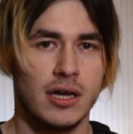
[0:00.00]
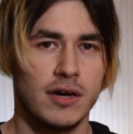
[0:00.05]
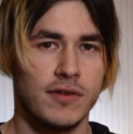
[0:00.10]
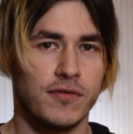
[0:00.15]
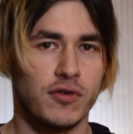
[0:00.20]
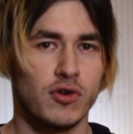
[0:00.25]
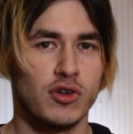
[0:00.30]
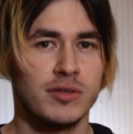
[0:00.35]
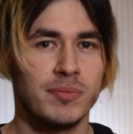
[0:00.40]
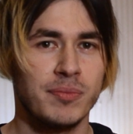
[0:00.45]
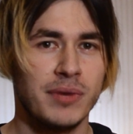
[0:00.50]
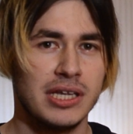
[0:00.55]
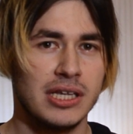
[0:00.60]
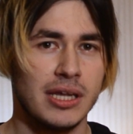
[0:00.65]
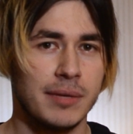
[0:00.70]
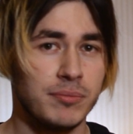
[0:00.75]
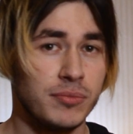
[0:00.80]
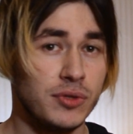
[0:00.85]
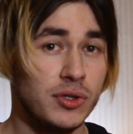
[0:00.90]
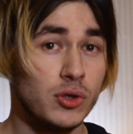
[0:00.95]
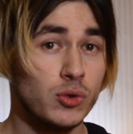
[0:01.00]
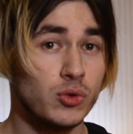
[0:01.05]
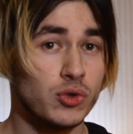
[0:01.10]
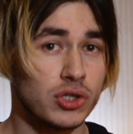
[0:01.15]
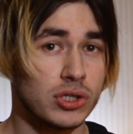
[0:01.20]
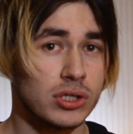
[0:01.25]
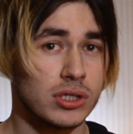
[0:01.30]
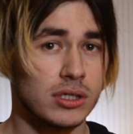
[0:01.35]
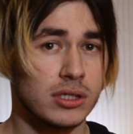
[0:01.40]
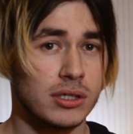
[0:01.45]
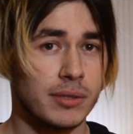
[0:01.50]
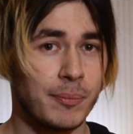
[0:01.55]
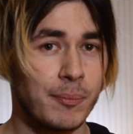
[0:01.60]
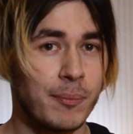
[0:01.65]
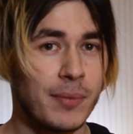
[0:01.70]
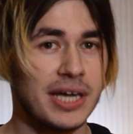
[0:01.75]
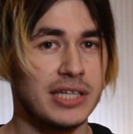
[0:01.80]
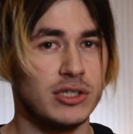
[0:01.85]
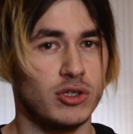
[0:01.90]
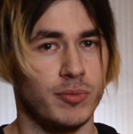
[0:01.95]
фронтменом Muse
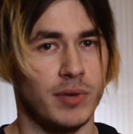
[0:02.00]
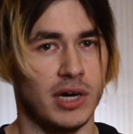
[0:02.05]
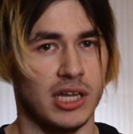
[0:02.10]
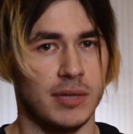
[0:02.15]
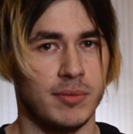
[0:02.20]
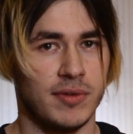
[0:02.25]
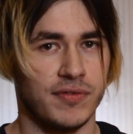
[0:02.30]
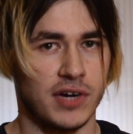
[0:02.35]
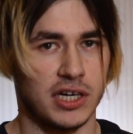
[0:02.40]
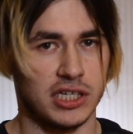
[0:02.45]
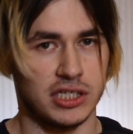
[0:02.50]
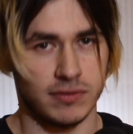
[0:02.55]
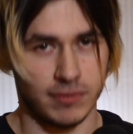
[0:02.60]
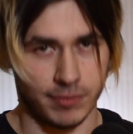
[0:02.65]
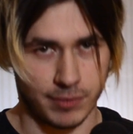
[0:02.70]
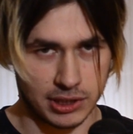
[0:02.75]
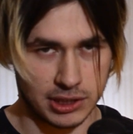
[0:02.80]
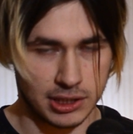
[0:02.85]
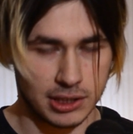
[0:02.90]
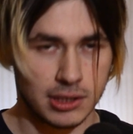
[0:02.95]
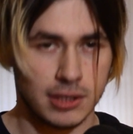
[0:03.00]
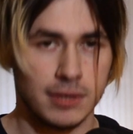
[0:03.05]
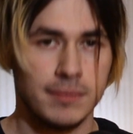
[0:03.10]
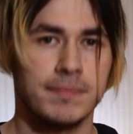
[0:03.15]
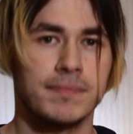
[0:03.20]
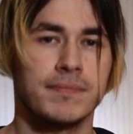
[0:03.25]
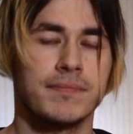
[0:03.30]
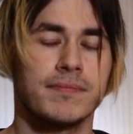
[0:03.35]
Мэтью Беллами в качестве басиста,